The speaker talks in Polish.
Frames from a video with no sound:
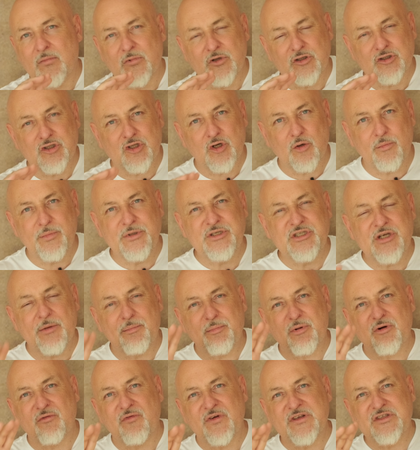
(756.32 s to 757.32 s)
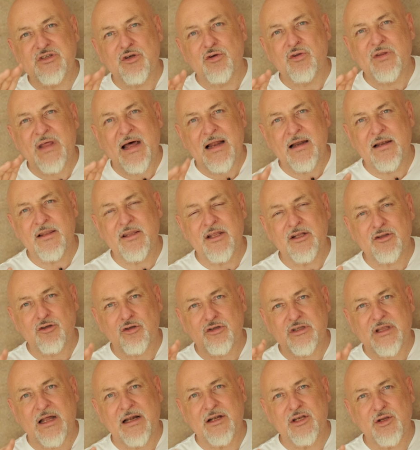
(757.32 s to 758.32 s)
zrobicie profesjonalne,
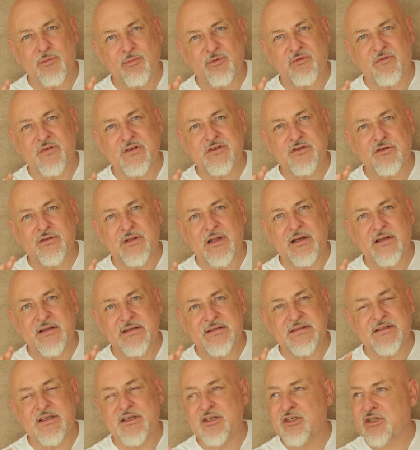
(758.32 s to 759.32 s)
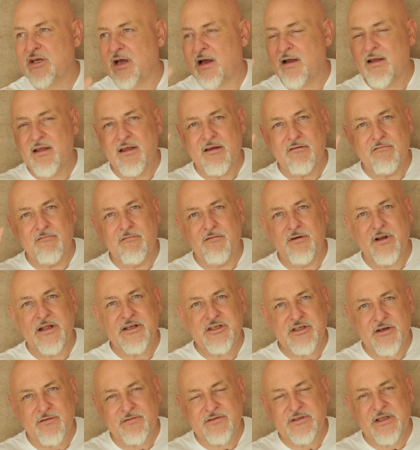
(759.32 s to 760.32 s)
totalnie profesjonalne zdjęcia w
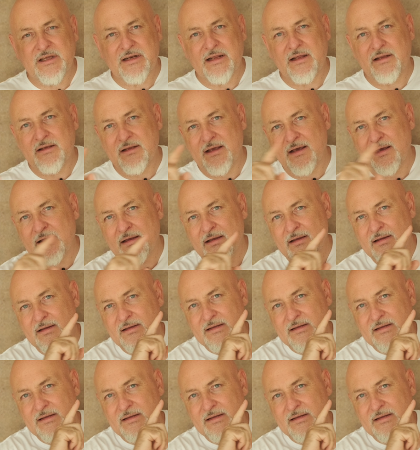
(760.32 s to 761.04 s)
lecie, w terenie